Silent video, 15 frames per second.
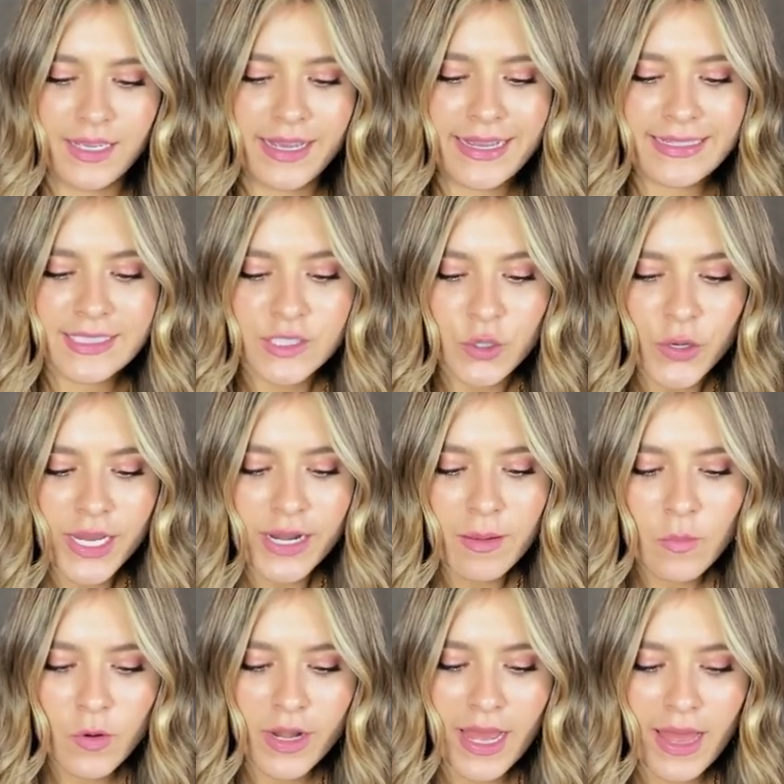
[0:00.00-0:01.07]
estoy
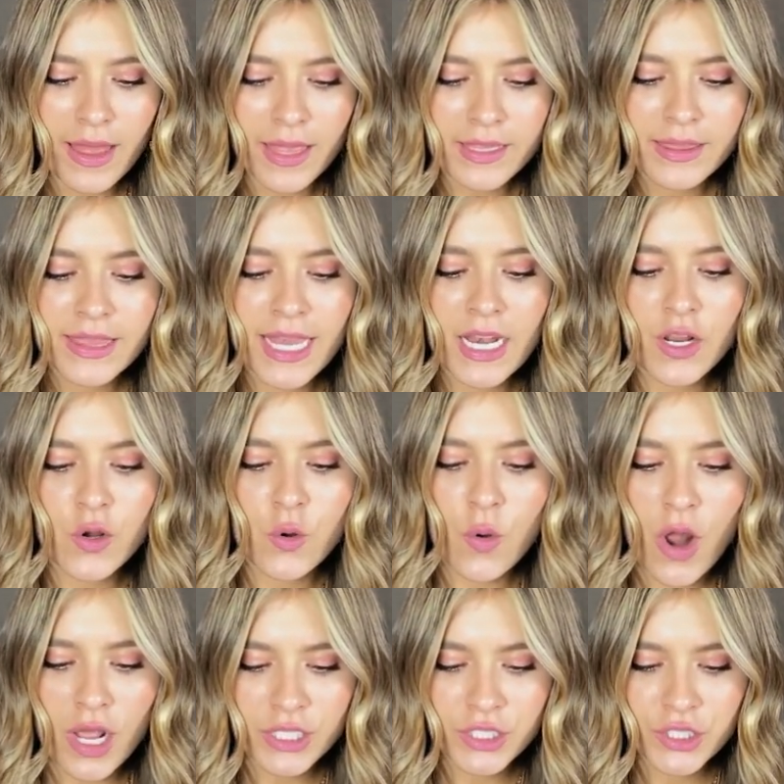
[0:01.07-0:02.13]
enamorada del
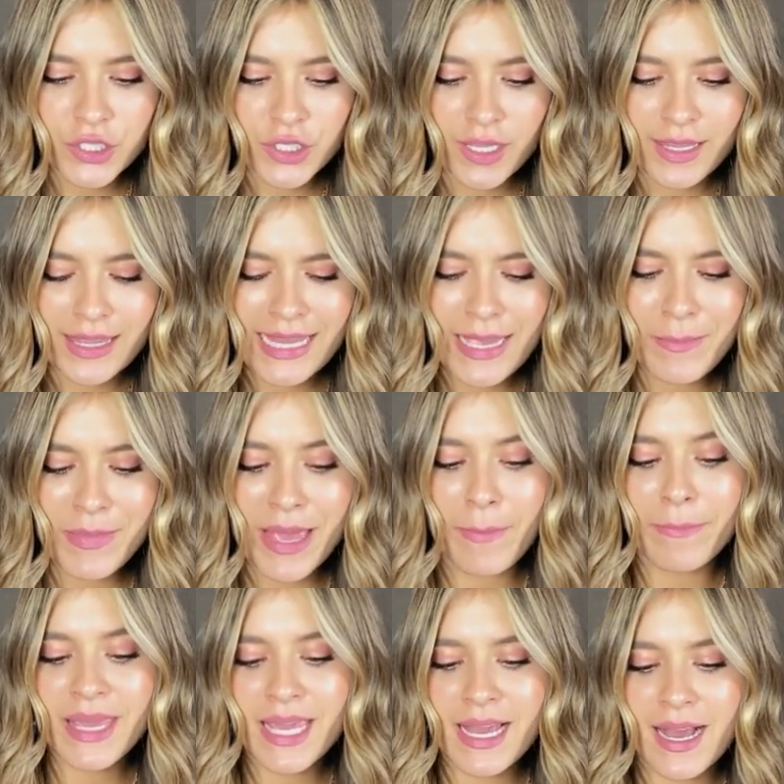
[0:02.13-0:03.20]
crush de mi
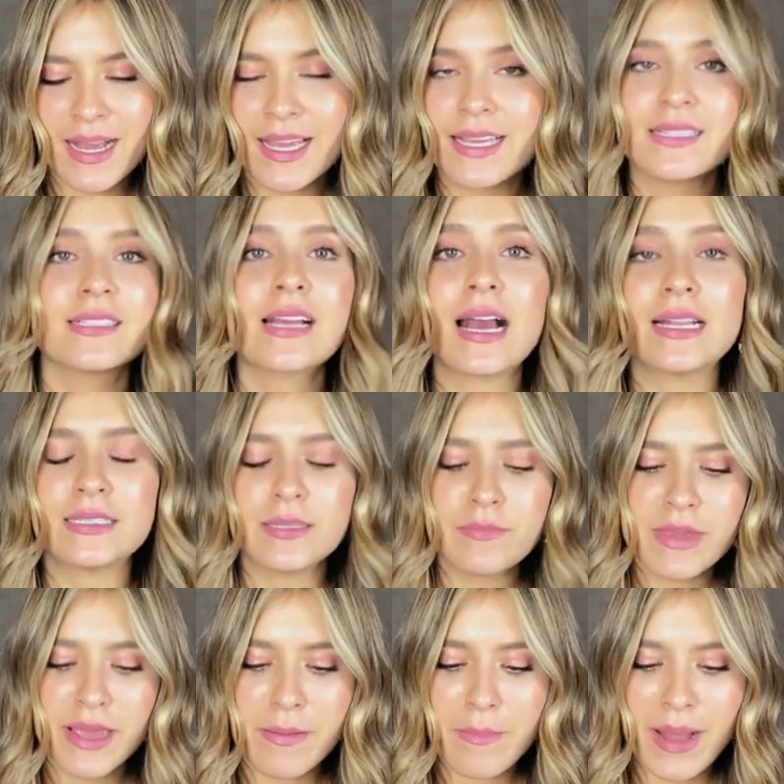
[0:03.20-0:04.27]
amiga, que es casi
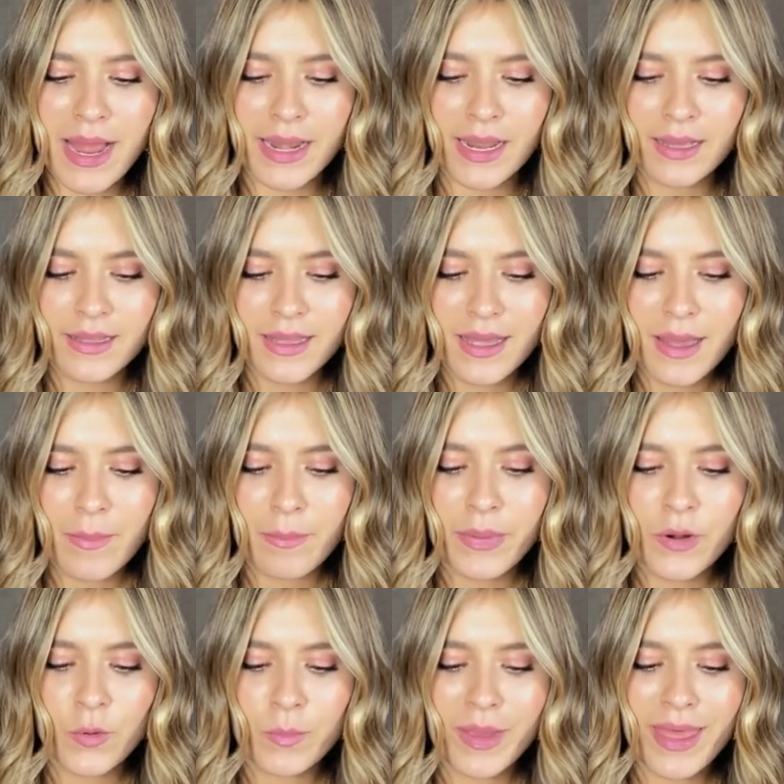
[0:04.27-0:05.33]
mi hermana,
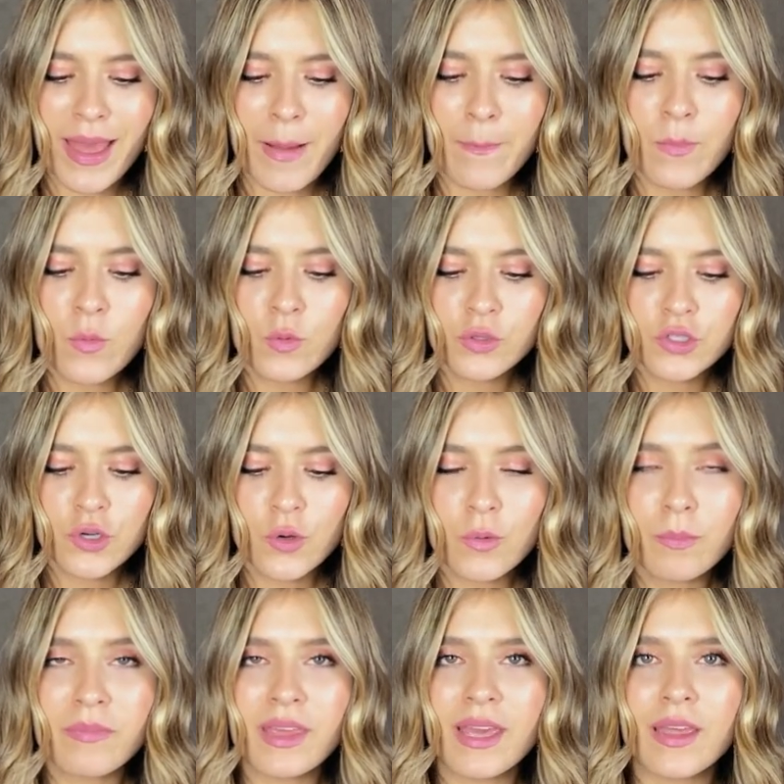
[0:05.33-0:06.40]
pero me da mucho
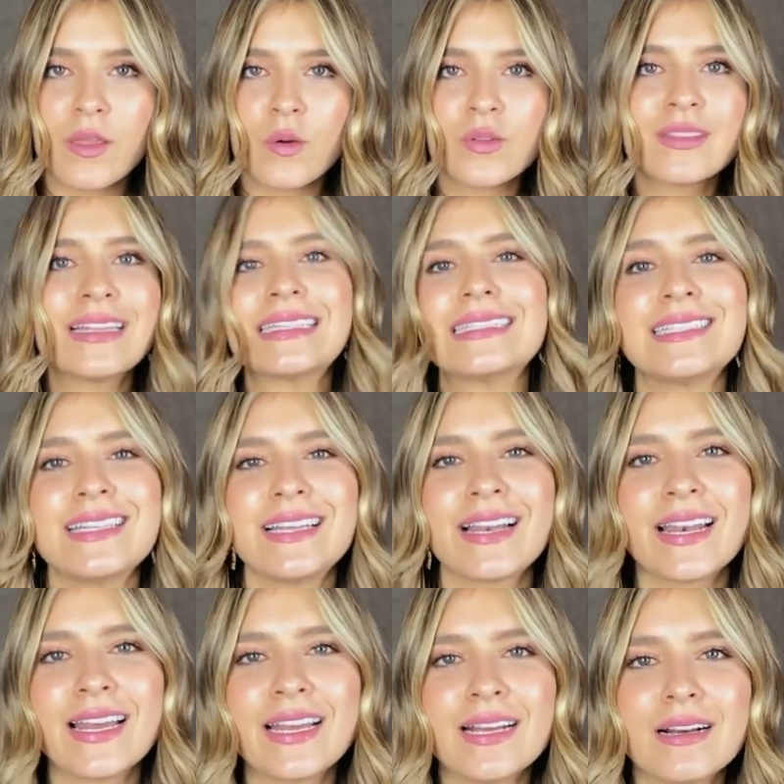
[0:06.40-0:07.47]
miedo decirle.